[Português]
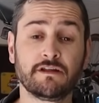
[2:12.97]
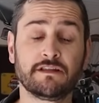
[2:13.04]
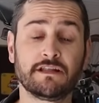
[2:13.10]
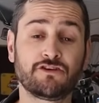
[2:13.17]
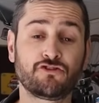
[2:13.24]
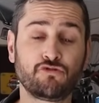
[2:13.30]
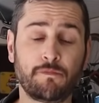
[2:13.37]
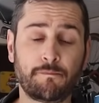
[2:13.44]

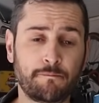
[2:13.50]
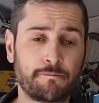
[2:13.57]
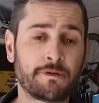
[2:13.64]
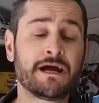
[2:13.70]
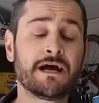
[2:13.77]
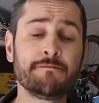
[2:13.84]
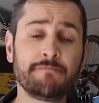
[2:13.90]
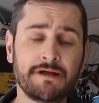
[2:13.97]
na sua
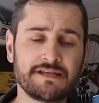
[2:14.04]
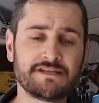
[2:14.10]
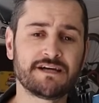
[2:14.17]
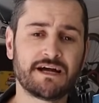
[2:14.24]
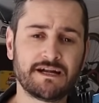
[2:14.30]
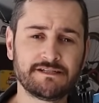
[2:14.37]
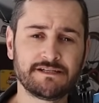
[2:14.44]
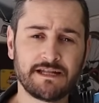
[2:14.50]
câmera de
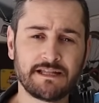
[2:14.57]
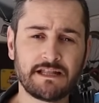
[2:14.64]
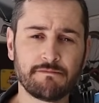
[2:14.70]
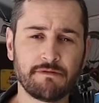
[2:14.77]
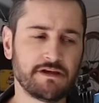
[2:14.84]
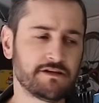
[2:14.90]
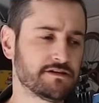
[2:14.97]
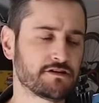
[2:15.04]
ar
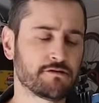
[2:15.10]
diretamente.